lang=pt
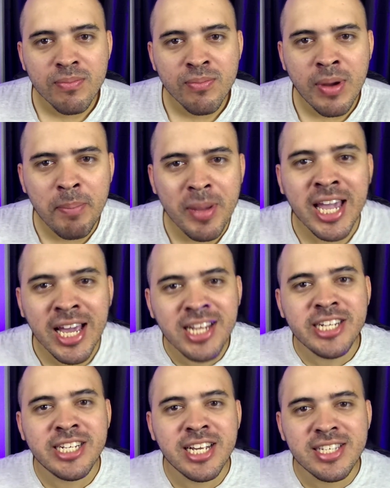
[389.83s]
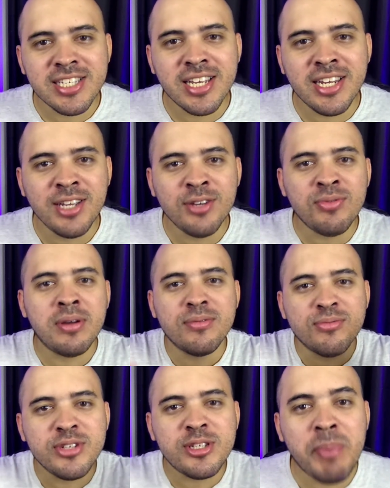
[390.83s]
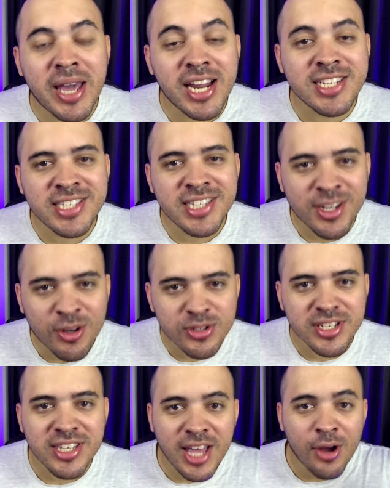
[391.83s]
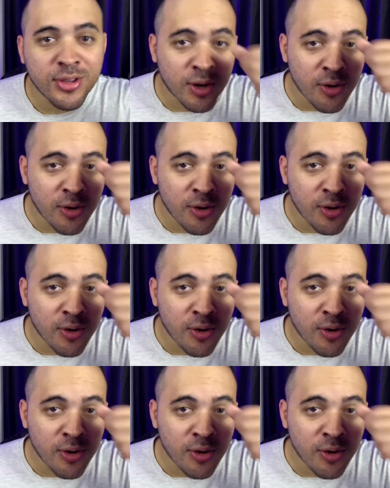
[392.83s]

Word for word: uma pequena chance ali, uma, uma esperança de conseguir derrotar o